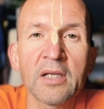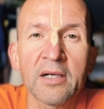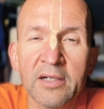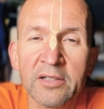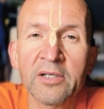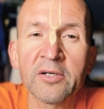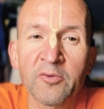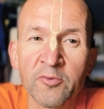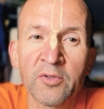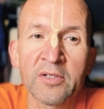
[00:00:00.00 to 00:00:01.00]

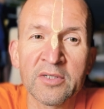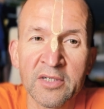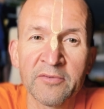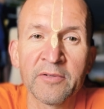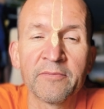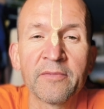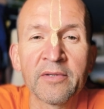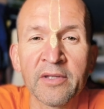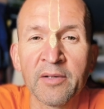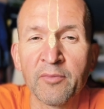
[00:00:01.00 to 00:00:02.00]
Радхакунда сева –
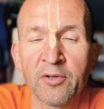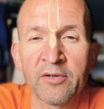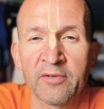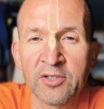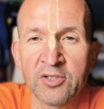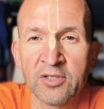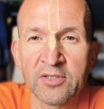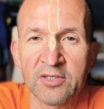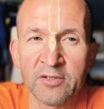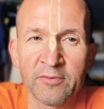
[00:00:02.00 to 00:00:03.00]
наиболее важная
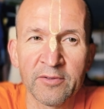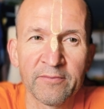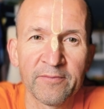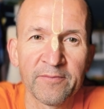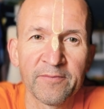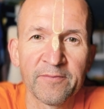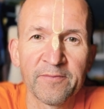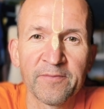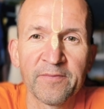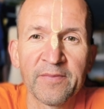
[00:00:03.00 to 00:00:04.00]
Севу.
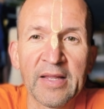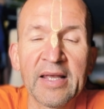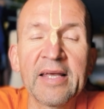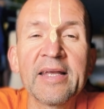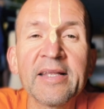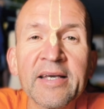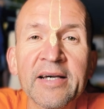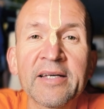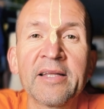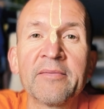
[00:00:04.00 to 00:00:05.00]

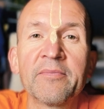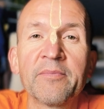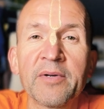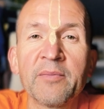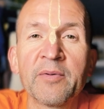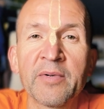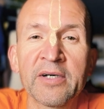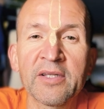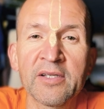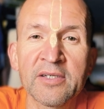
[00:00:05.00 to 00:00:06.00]
Никогда Пейми Бхакта не